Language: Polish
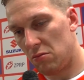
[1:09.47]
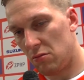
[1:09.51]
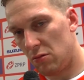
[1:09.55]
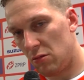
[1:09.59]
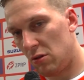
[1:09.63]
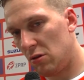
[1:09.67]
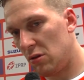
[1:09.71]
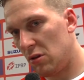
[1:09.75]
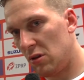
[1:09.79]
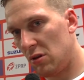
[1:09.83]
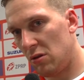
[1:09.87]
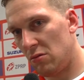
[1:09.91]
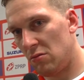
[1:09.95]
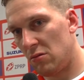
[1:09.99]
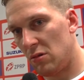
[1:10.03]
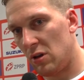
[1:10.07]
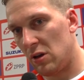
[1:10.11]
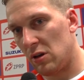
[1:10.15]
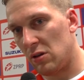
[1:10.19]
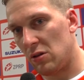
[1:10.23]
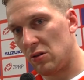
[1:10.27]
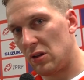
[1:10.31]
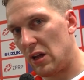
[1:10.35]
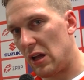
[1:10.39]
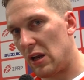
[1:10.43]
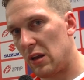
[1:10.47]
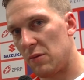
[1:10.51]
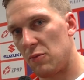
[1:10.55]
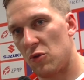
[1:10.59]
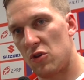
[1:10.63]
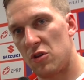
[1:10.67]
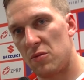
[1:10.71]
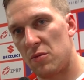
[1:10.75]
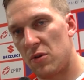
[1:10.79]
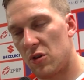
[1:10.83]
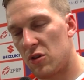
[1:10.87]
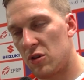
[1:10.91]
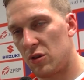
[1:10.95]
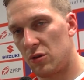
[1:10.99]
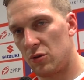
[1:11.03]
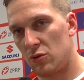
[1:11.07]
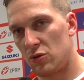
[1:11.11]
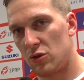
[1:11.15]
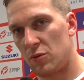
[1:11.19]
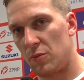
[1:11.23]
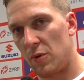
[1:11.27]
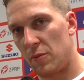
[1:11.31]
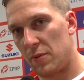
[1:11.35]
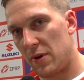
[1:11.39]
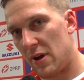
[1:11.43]
No i tylko dalej musimy jeszcze
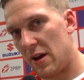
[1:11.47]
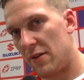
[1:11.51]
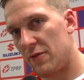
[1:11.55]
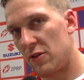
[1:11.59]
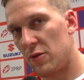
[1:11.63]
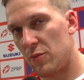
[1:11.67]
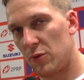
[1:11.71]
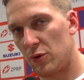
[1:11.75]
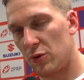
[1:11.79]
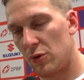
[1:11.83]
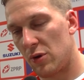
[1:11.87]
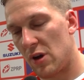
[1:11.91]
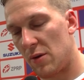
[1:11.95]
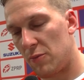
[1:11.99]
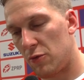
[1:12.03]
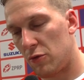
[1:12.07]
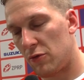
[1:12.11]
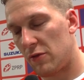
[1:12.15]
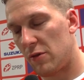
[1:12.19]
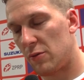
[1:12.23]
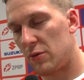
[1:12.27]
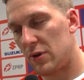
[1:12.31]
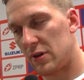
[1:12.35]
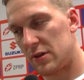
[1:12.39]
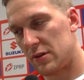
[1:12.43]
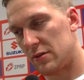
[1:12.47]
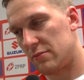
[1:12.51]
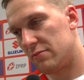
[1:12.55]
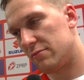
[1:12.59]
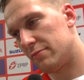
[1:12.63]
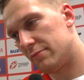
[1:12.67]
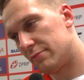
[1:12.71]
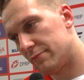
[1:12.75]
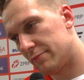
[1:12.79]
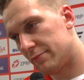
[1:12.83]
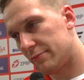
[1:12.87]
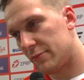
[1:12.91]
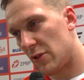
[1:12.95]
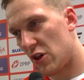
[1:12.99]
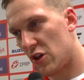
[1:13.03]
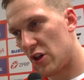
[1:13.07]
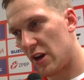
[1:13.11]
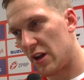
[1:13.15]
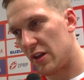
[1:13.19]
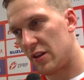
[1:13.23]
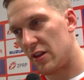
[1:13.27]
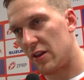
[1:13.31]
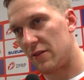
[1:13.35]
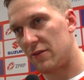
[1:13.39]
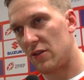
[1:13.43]
dużo poprawić, bo druga połowa była
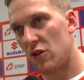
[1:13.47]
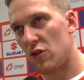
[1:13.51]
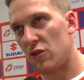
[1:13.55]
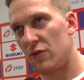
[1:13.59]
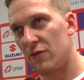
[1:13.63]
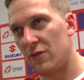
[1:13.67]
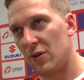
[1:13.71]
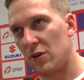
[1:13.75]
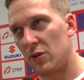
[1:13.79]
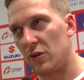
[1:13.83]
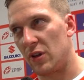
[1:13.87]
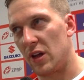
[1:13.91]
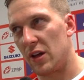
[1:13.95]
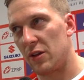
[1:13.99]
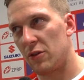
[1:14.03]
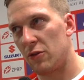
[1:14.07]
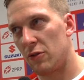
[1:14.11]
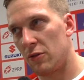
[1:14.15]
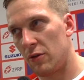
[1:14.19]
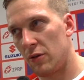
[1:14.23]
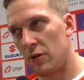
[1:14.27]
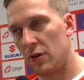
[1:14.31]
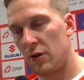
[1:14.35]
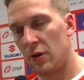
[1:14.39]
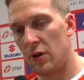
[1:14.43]
średnia w naszym wykonaniu.